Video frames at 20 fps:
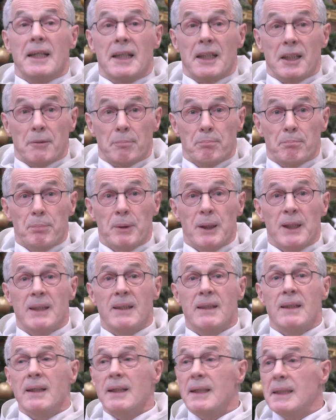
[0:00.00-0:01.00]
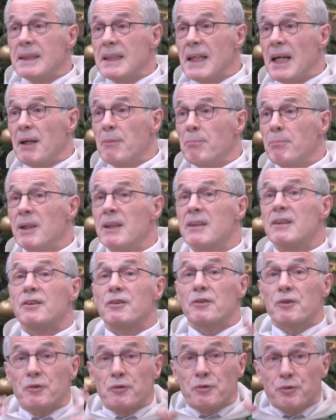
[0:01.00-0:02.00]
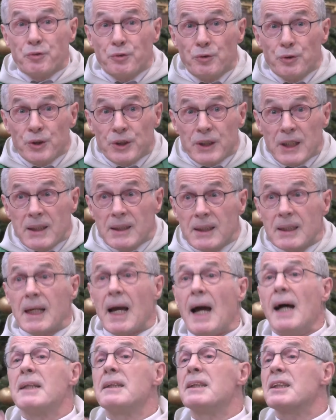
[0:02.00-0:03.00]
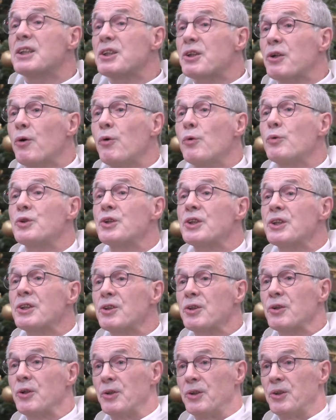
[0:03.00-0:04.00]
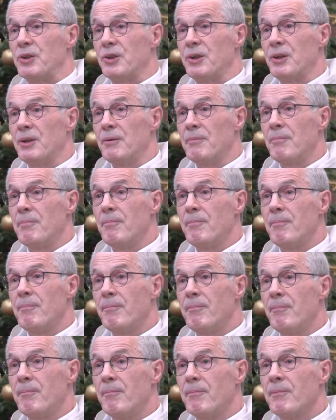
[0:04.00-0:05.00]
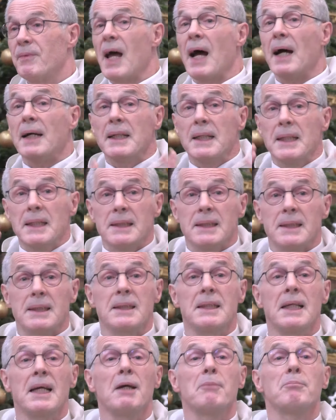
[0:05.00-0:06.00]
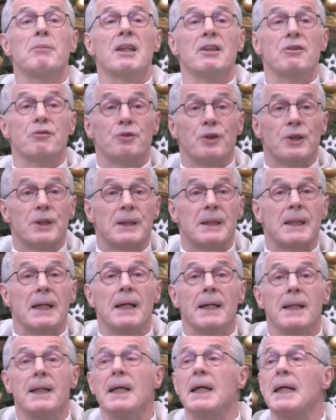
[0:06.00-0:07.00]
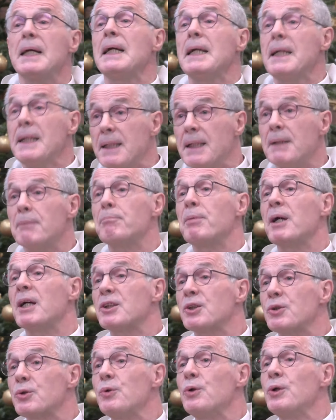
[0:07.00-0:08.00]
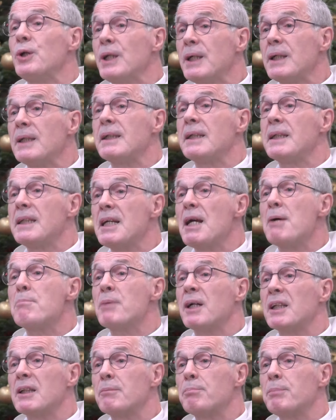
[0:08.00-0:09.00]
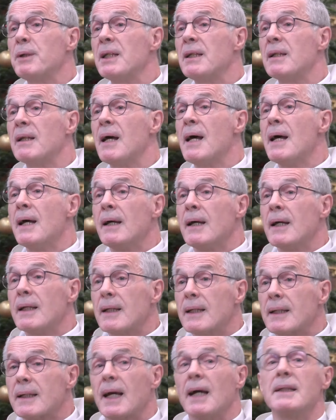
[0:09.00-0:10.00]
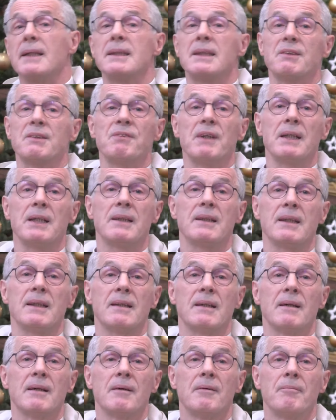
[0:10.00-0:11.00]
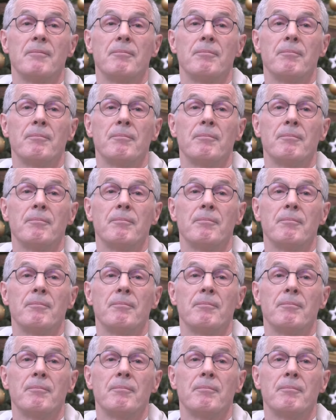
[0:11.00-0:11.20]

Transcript: ich bin jemand für den ganz großen Gott. Da ist jemand, für den ich persönlich jemand bin. Ganz wichtig.